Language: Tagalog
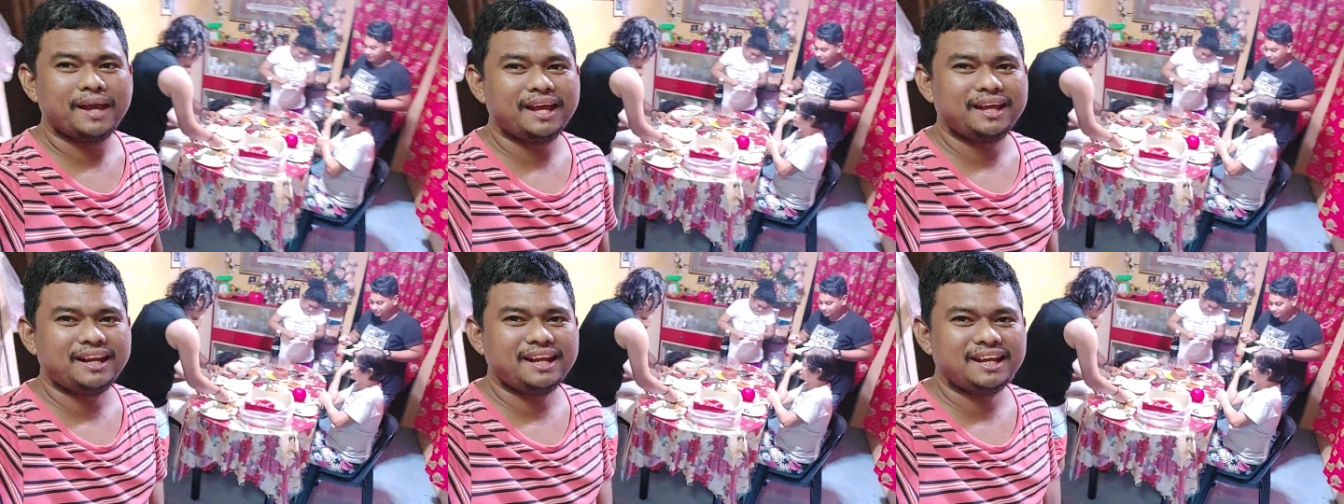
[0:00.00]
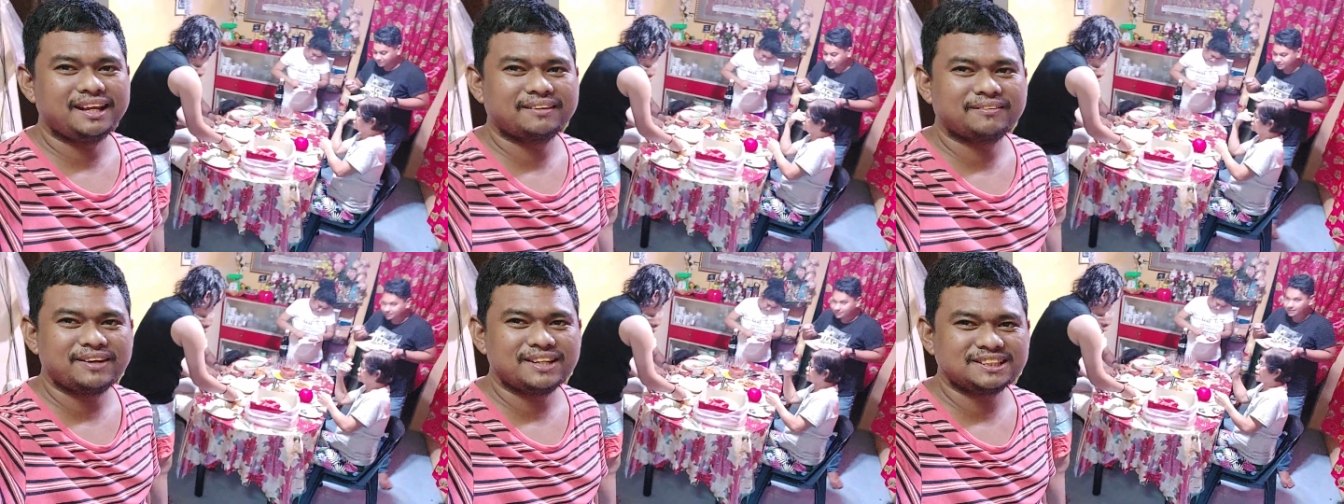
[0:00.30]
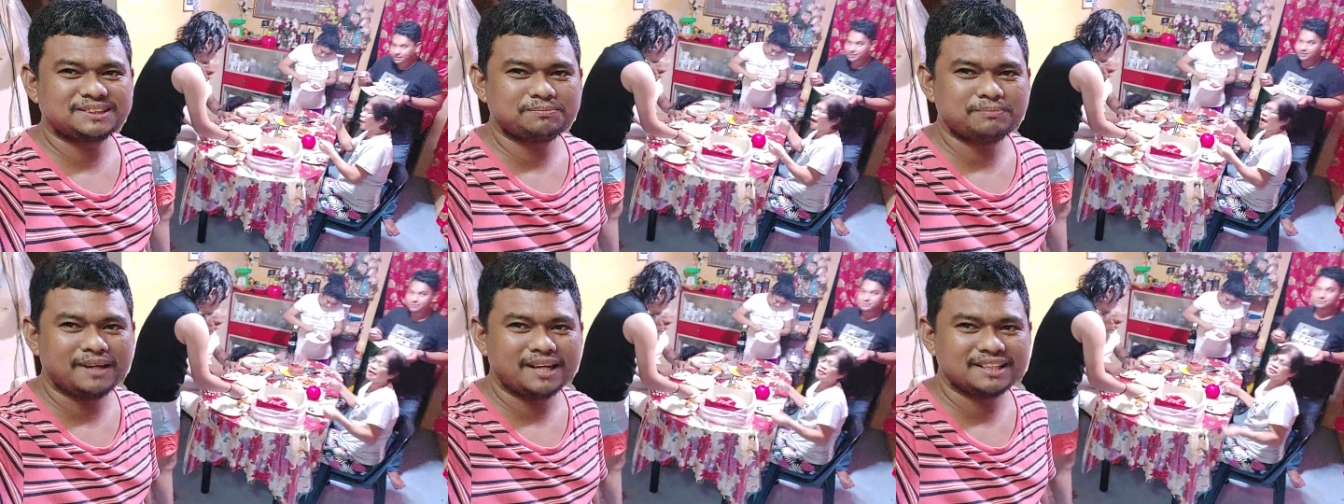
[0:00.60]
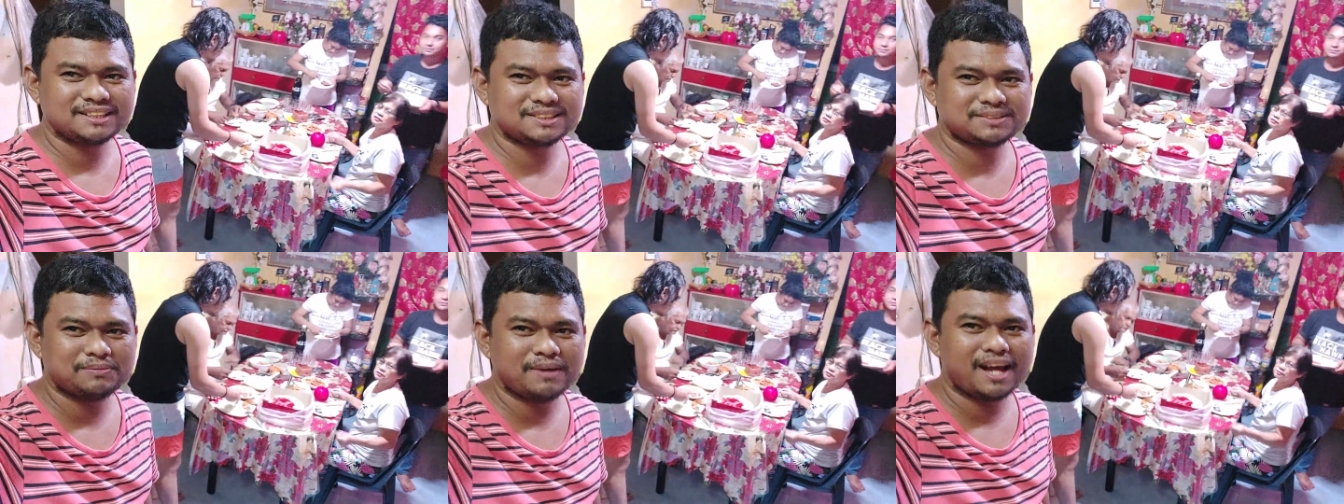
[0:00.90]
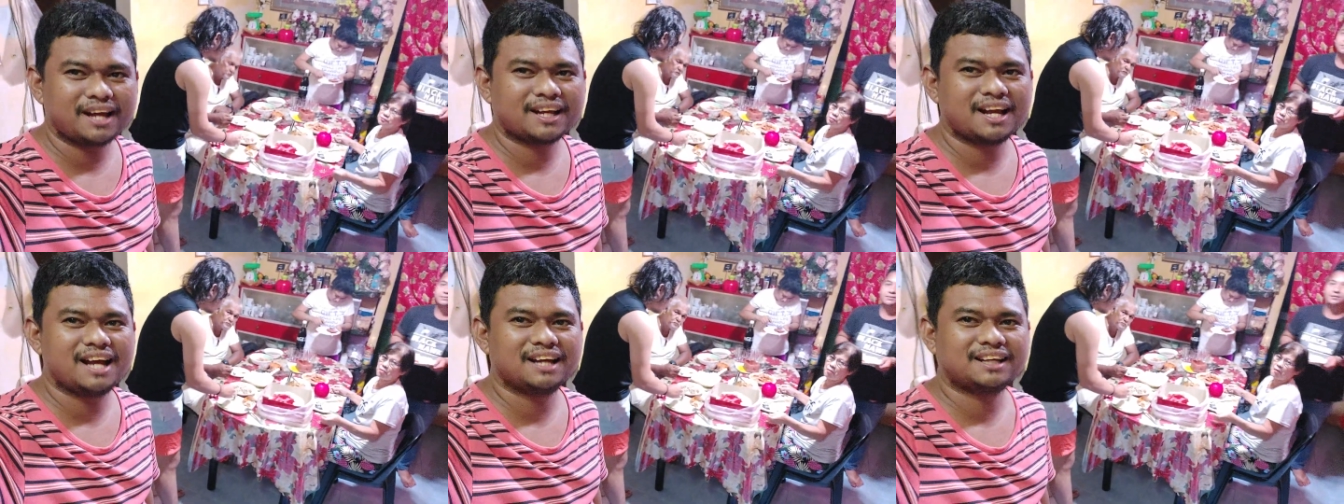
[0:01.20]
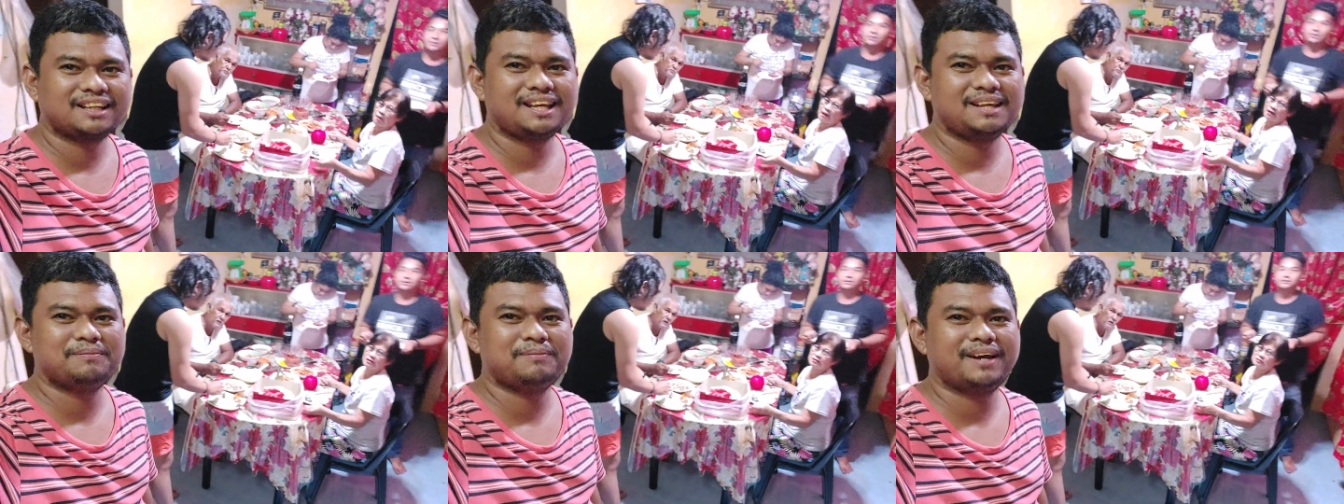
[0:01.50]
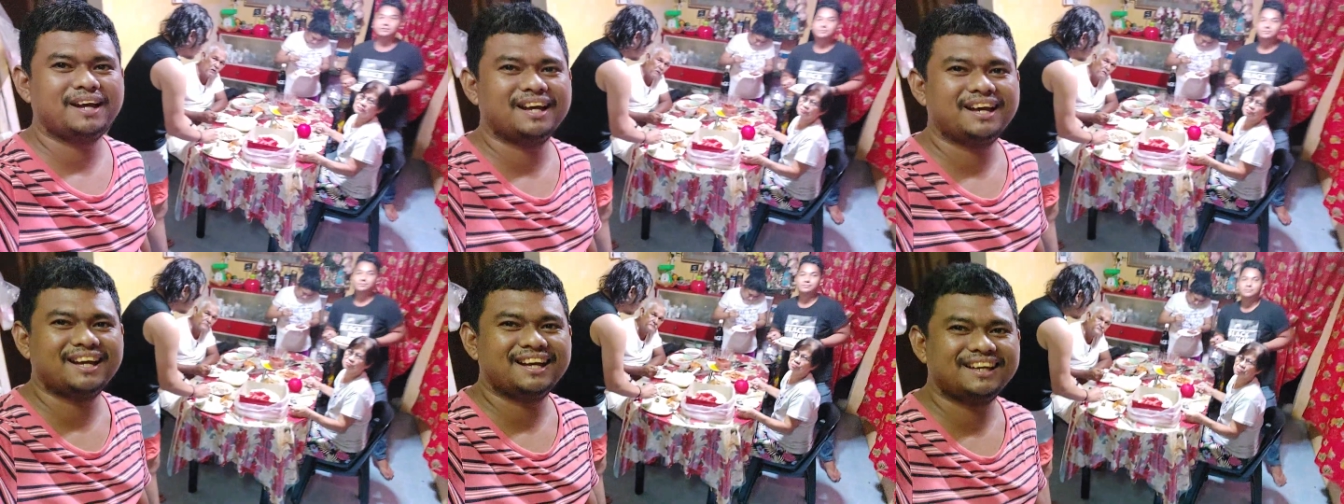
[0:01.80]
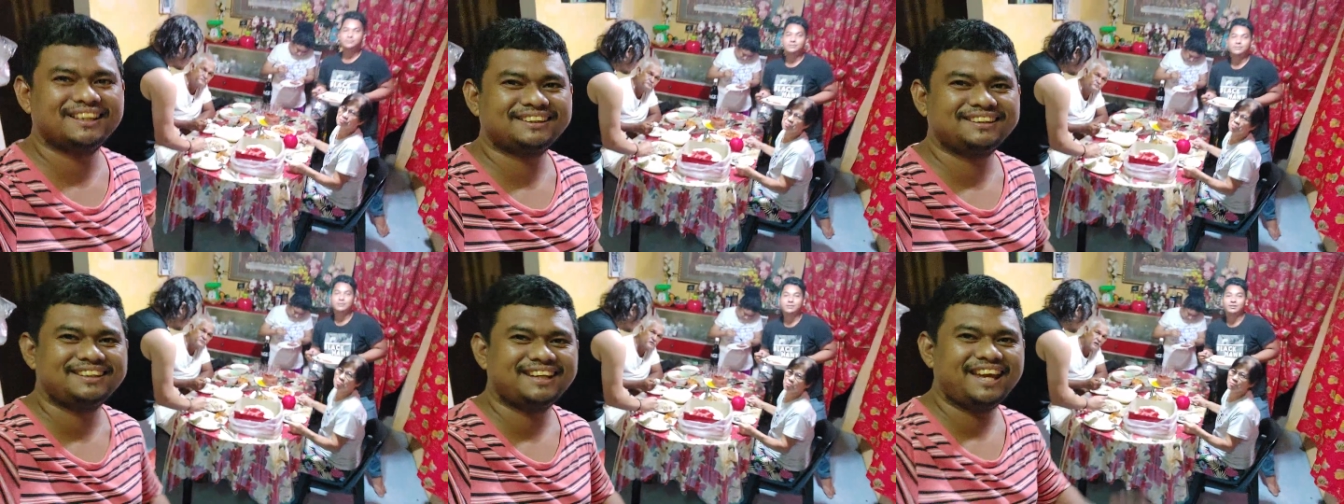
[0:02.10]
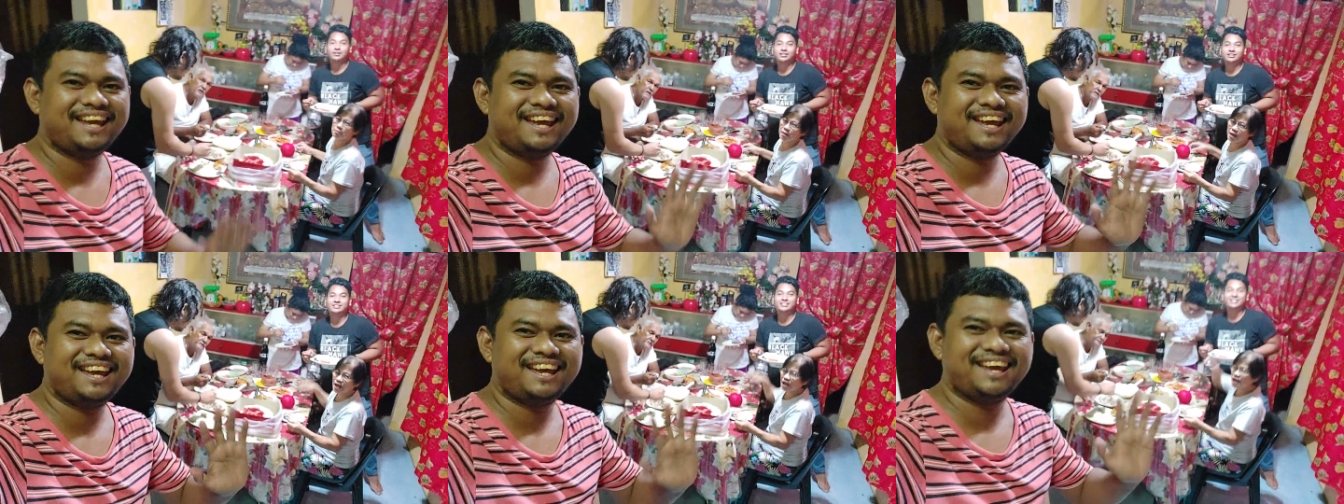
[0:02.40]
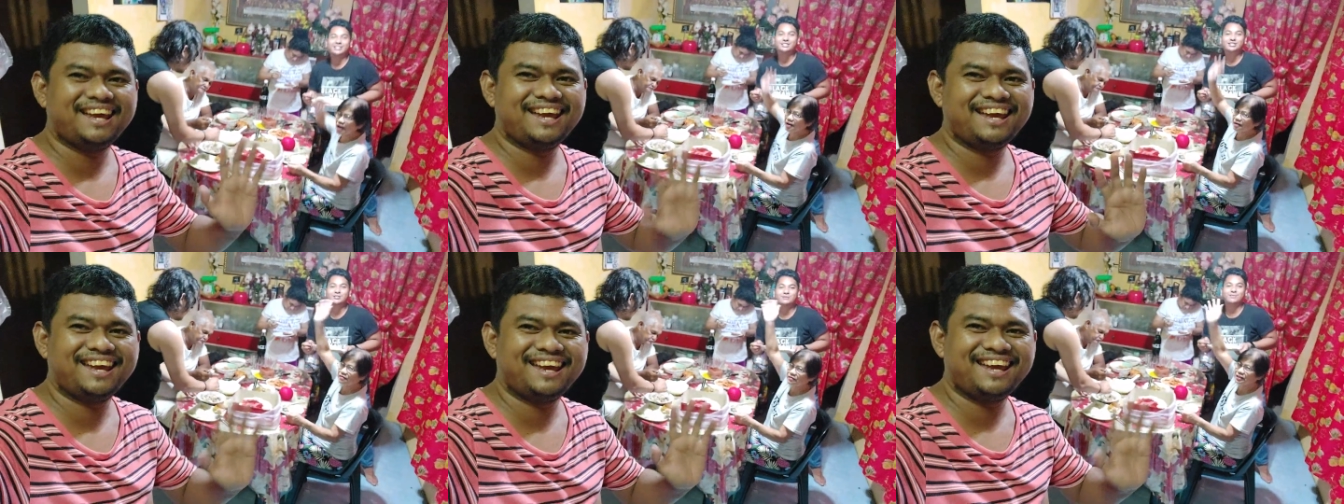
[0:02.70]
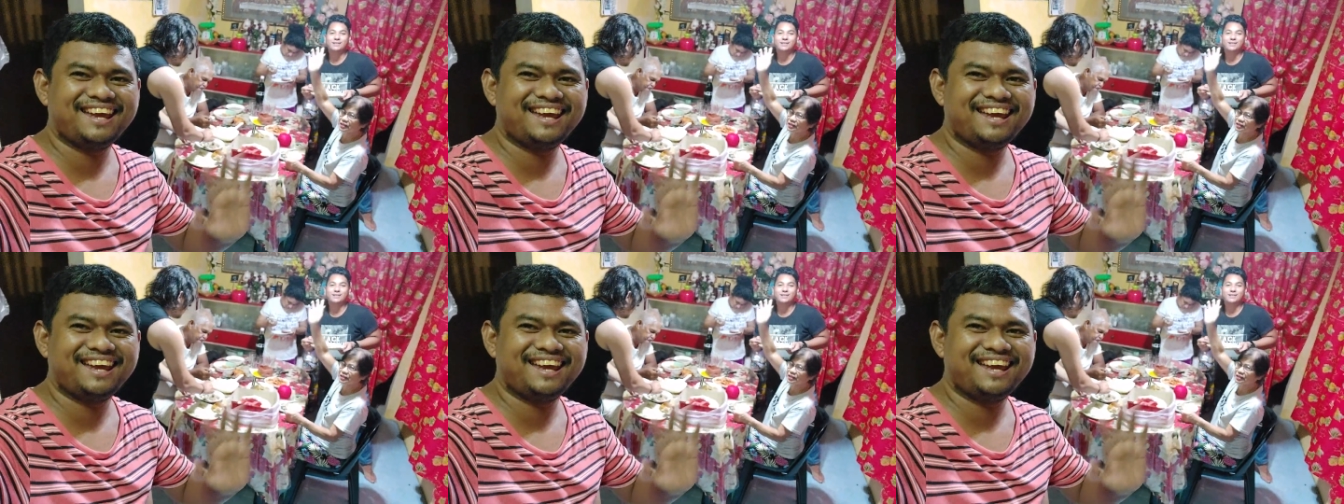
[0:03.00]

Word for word: Merry Christmas, mga kakibat! Yay!